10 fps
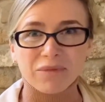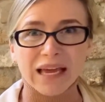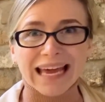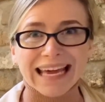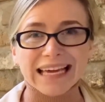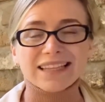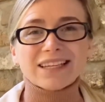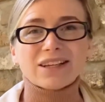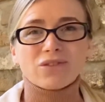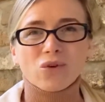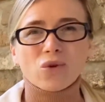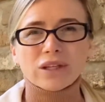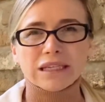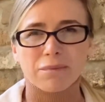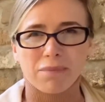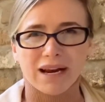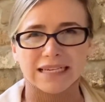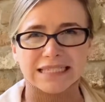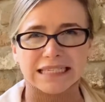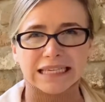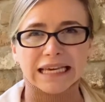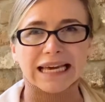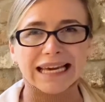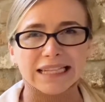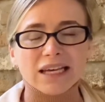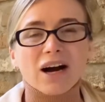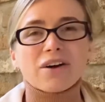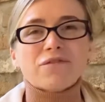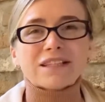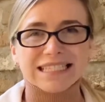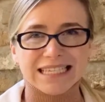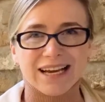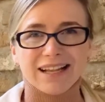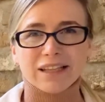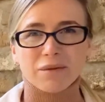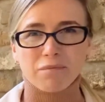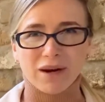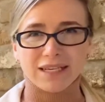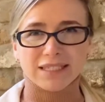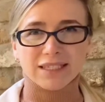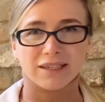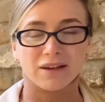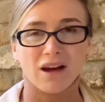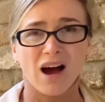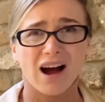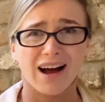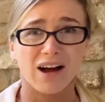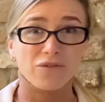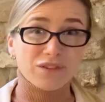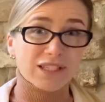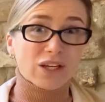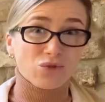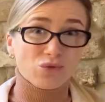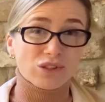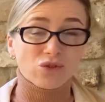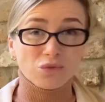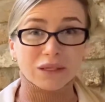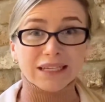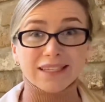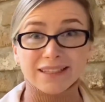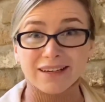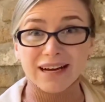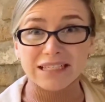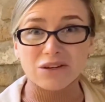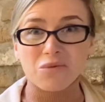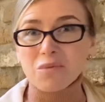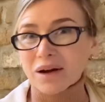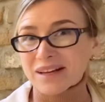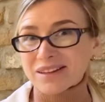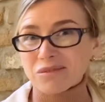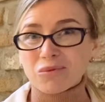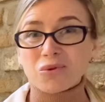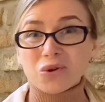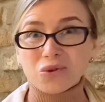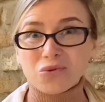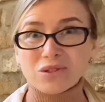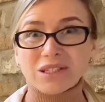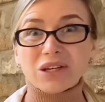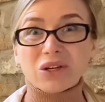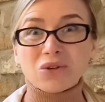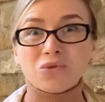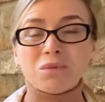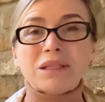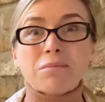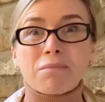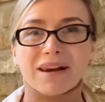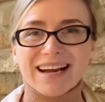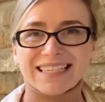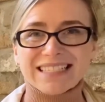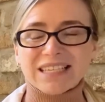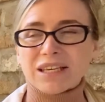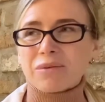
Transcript: Это новогодние праздники, это официальные праздники. А все люди любят отдыхать, поэтому люди любят праздники.